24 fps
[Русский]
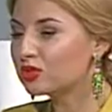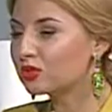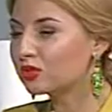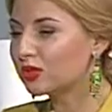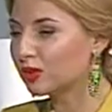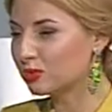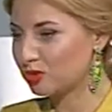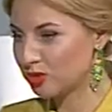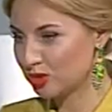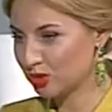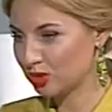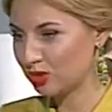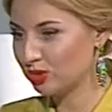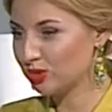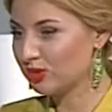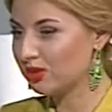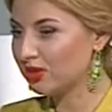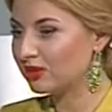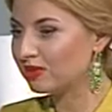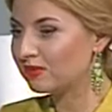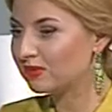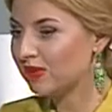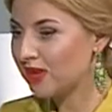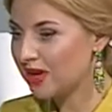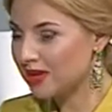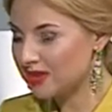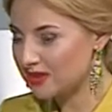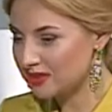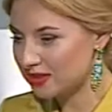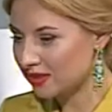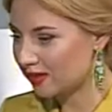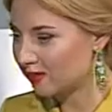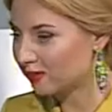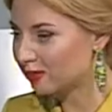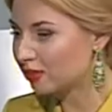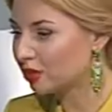нам сьогодні
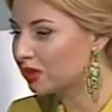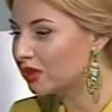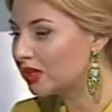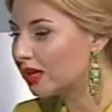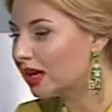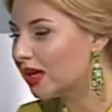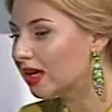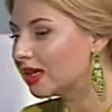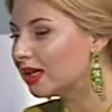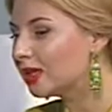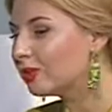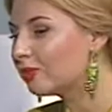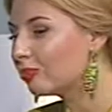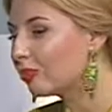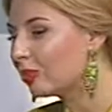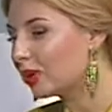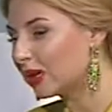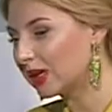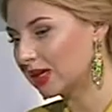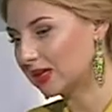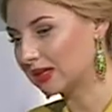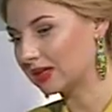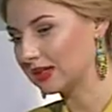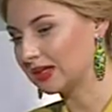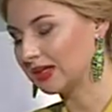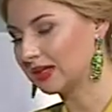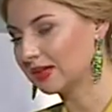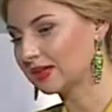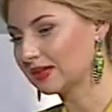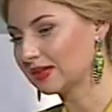ваза, вода і перли.